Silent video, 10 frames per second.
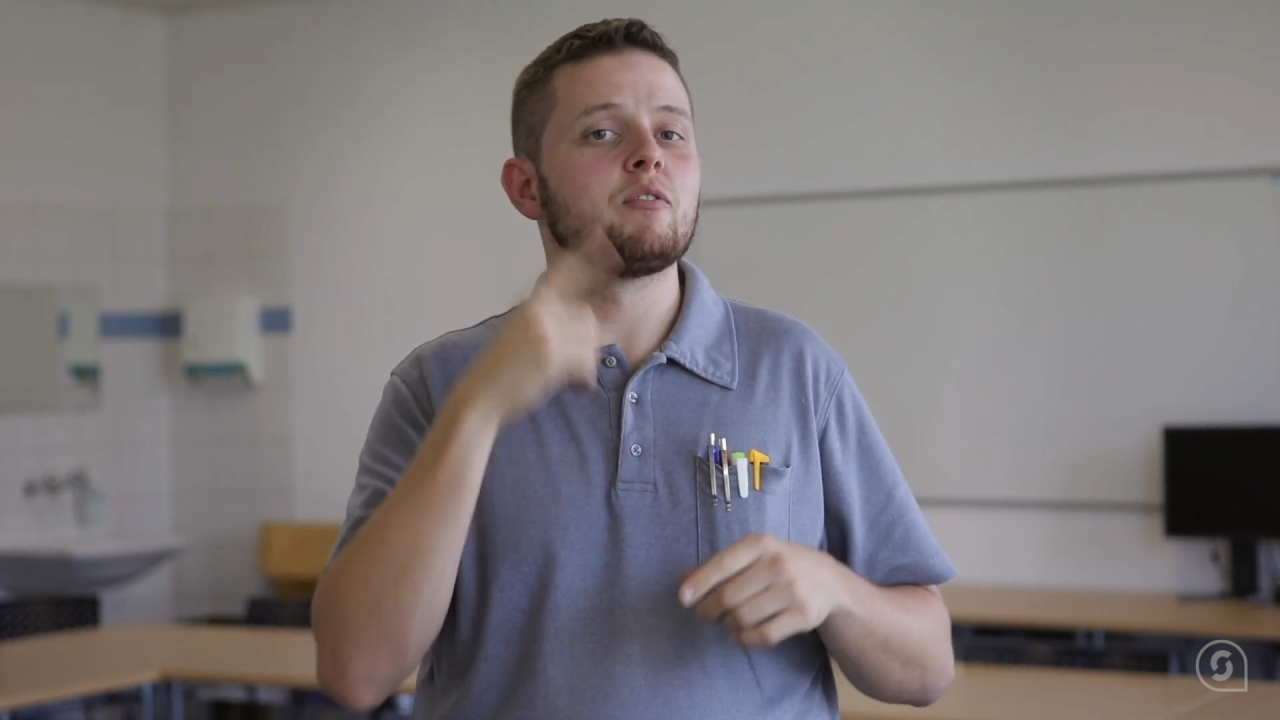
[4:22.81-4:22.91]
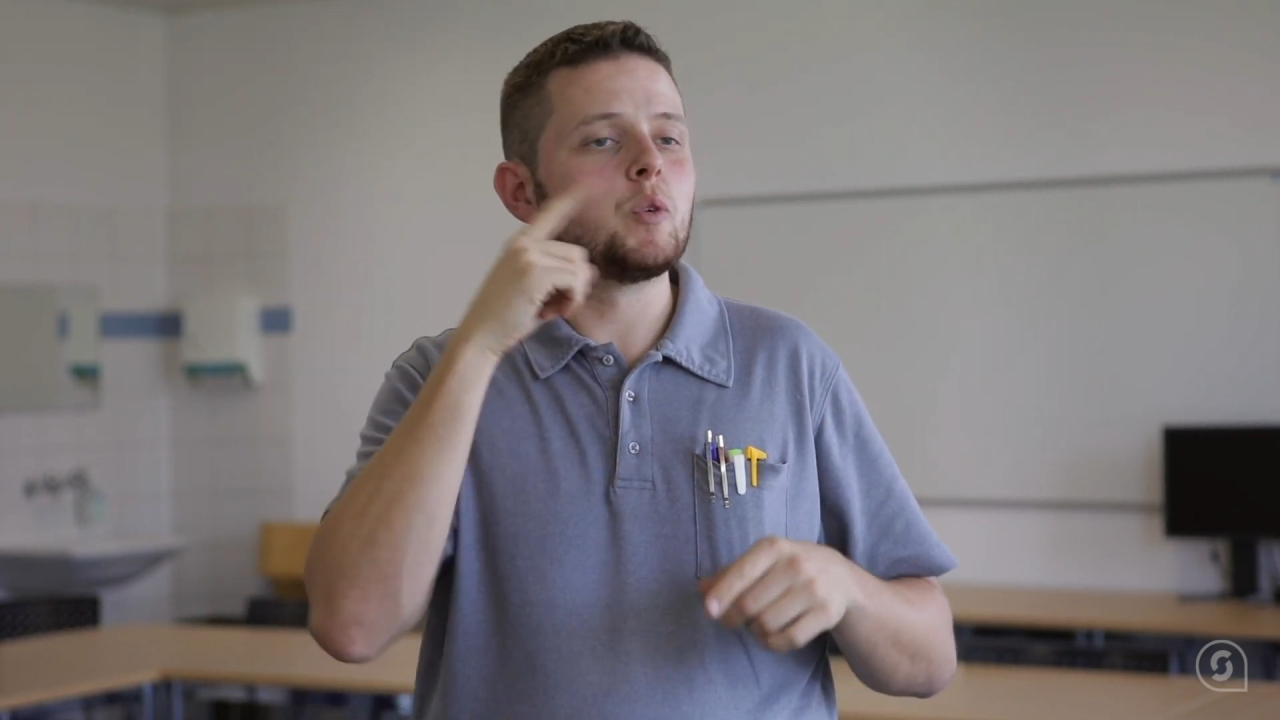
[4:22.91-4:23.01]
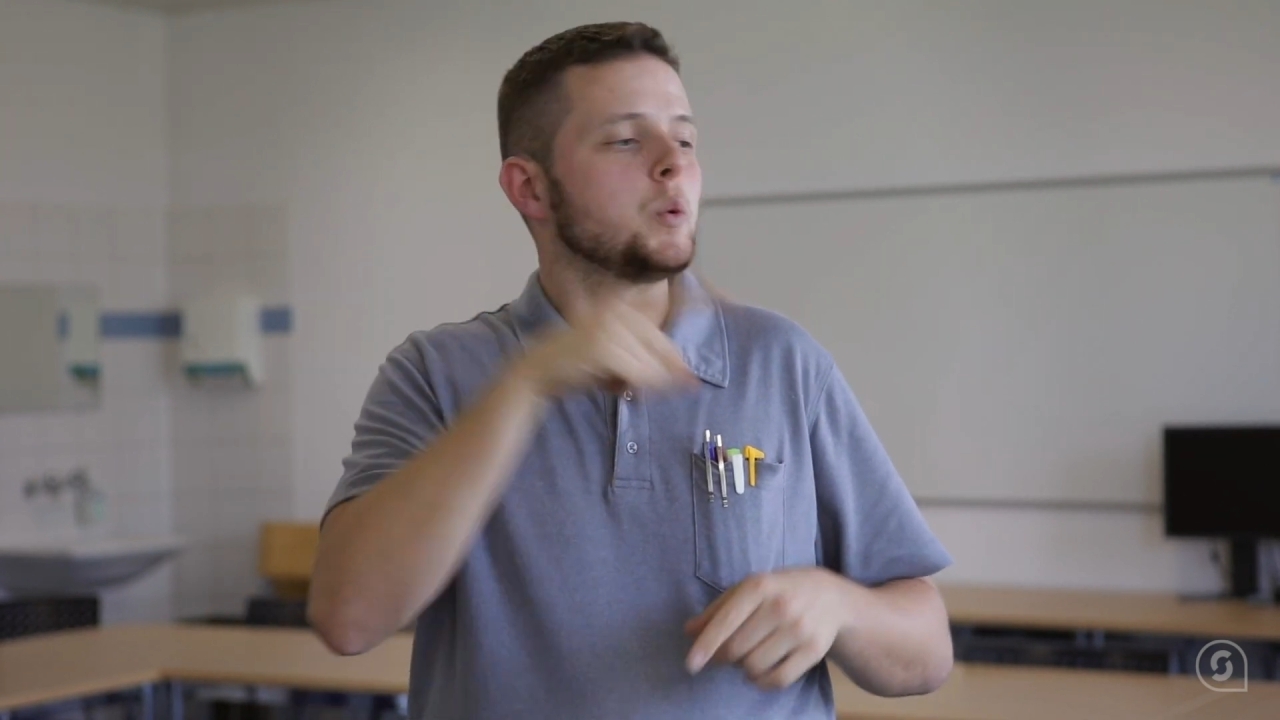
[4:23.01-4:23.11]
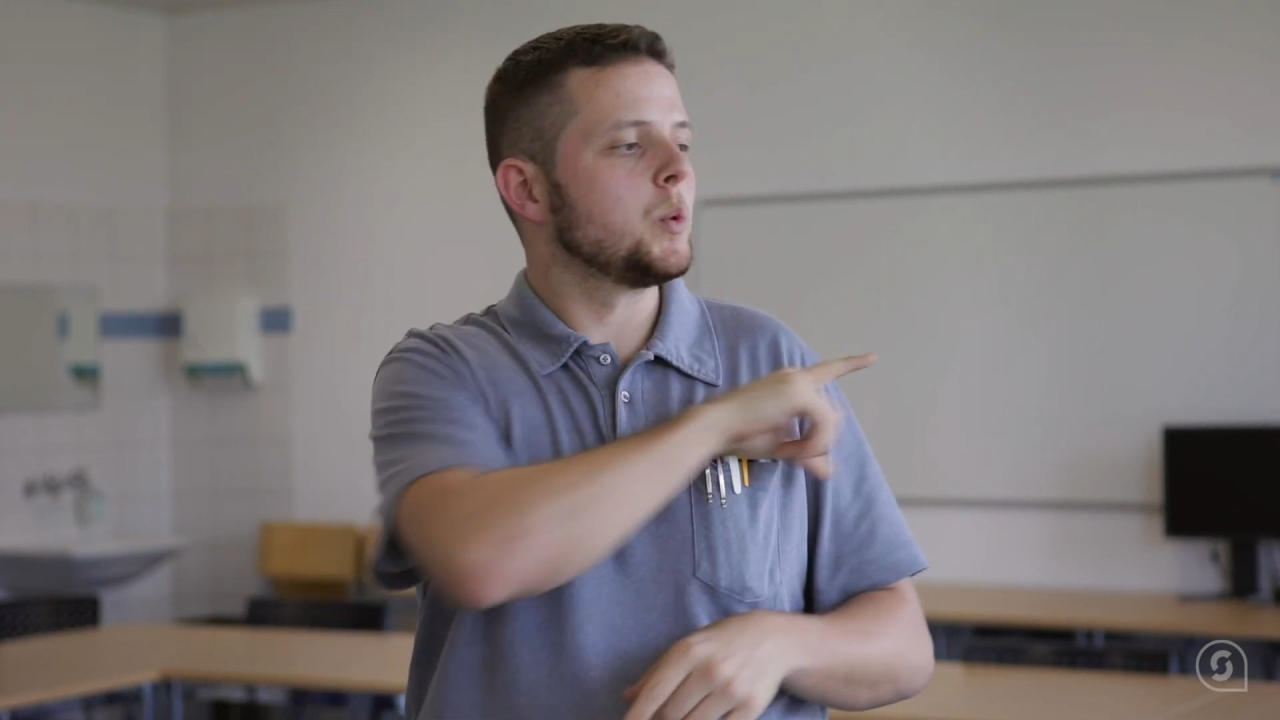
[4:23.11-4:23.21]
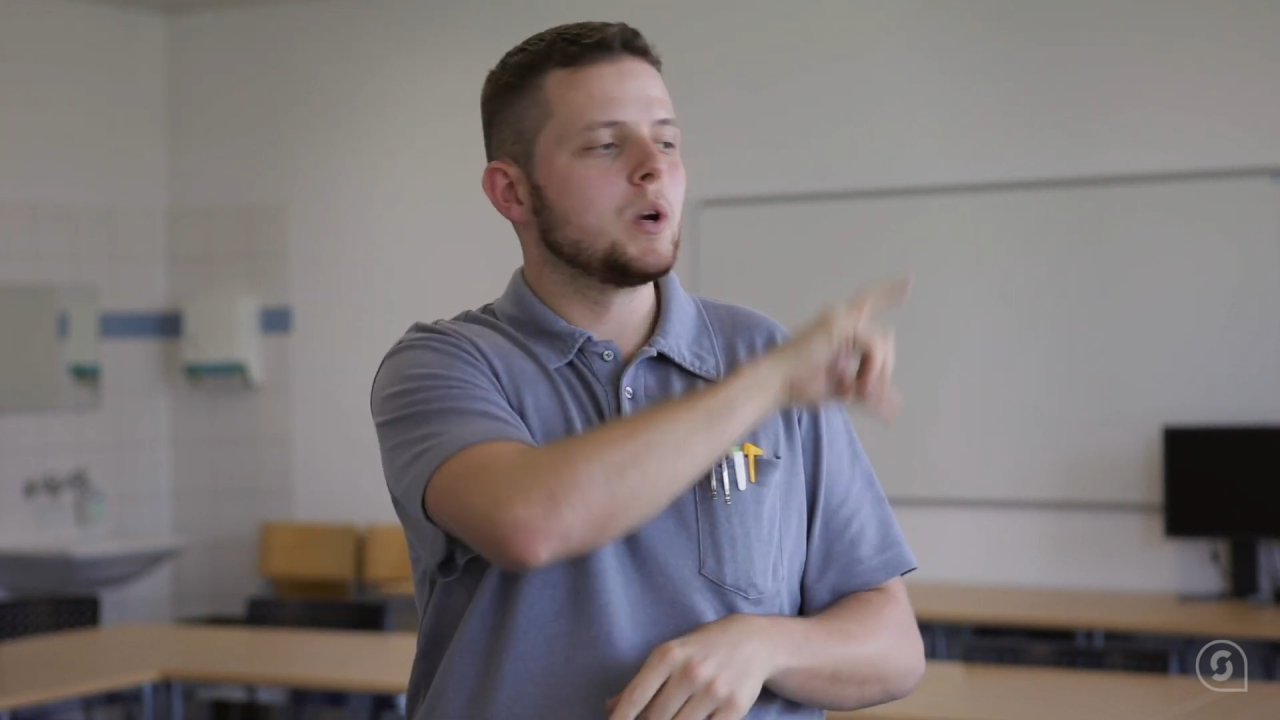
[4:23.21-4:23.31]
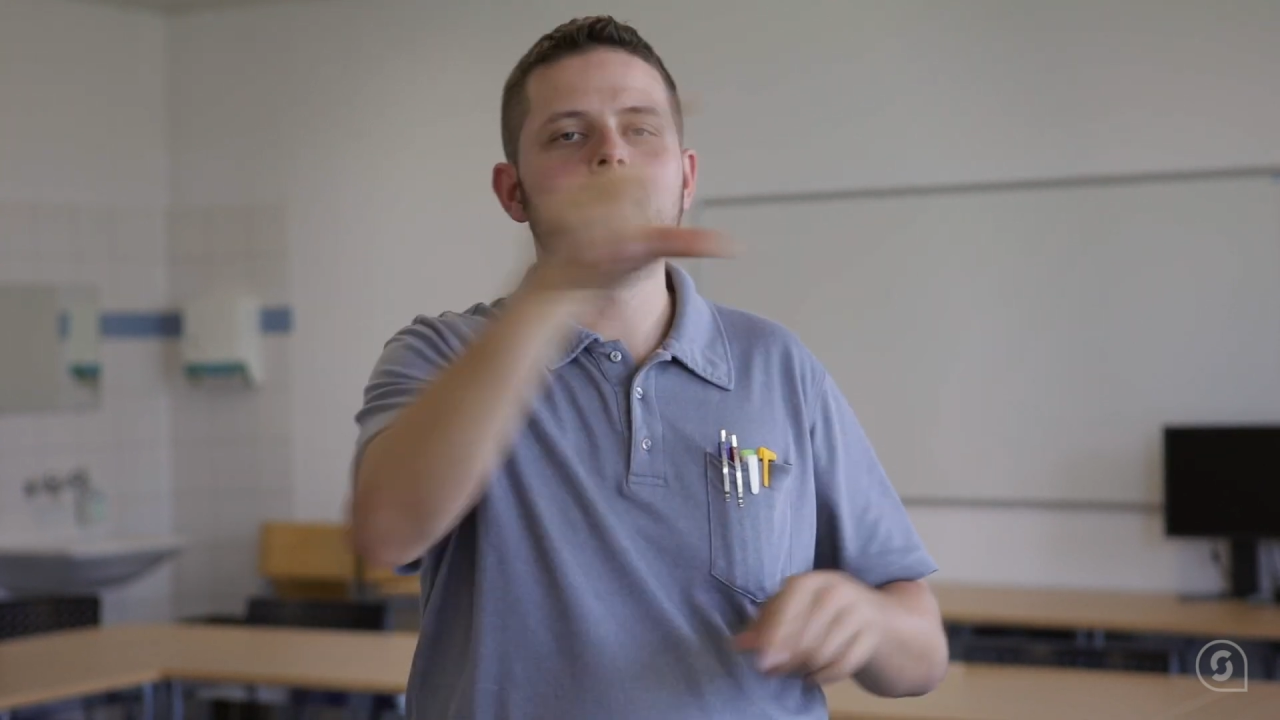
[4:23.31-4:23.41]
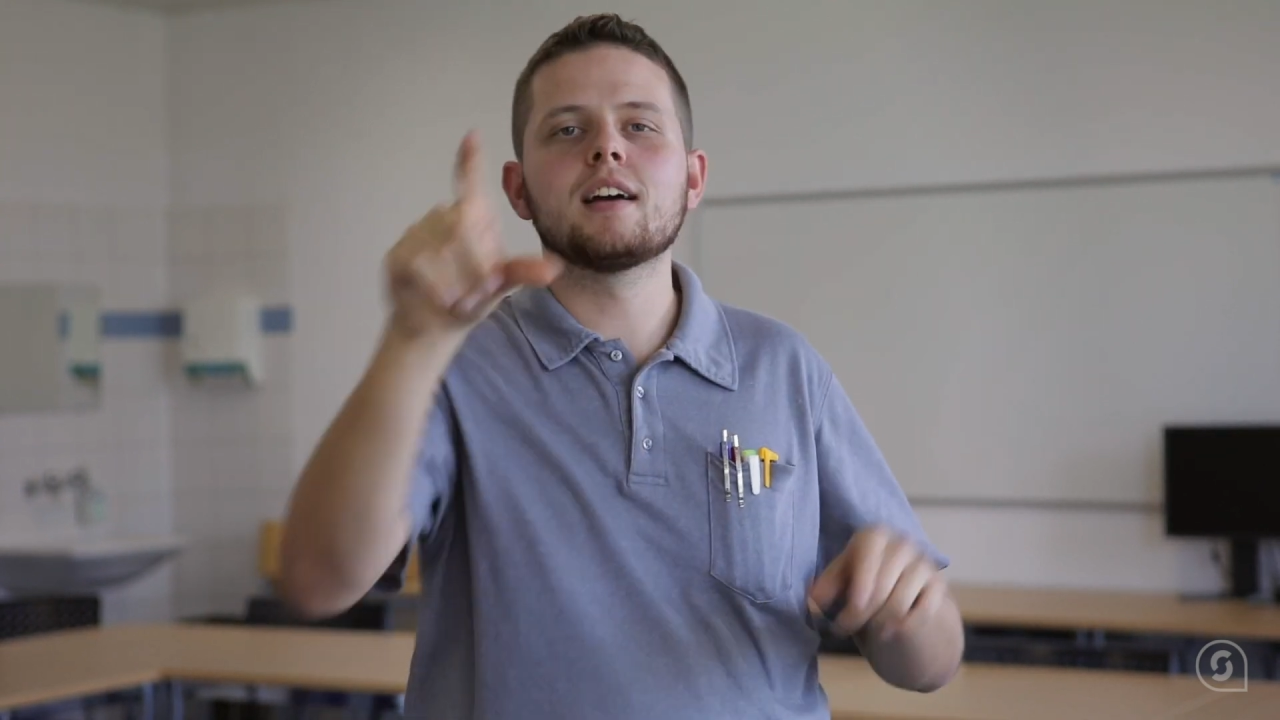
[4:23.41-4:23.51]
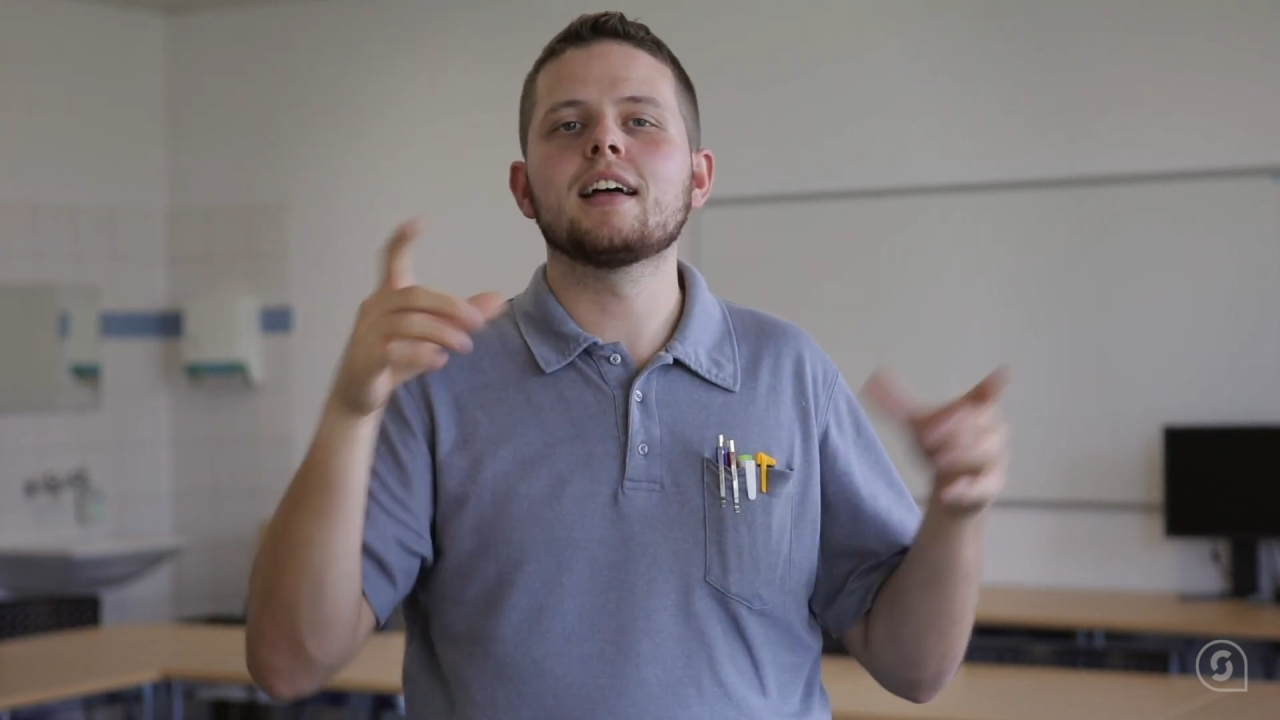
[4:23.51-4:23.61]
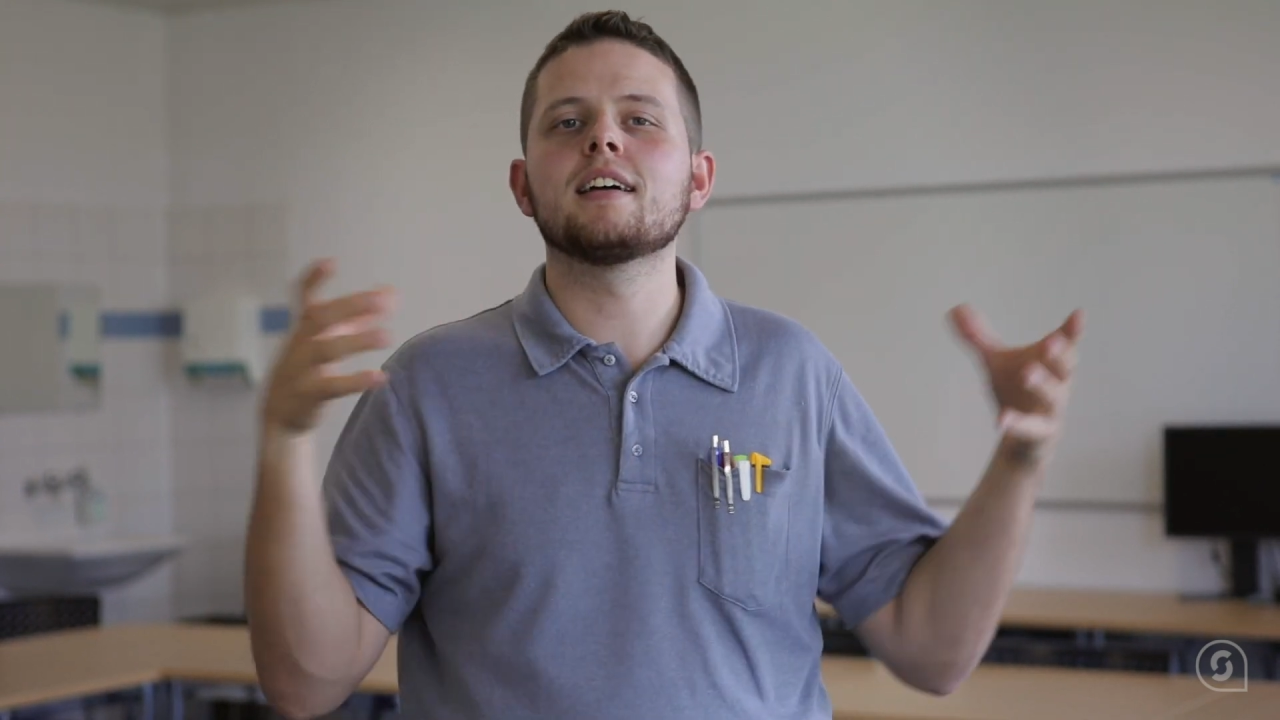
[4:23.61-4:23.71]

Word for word: Ich referiere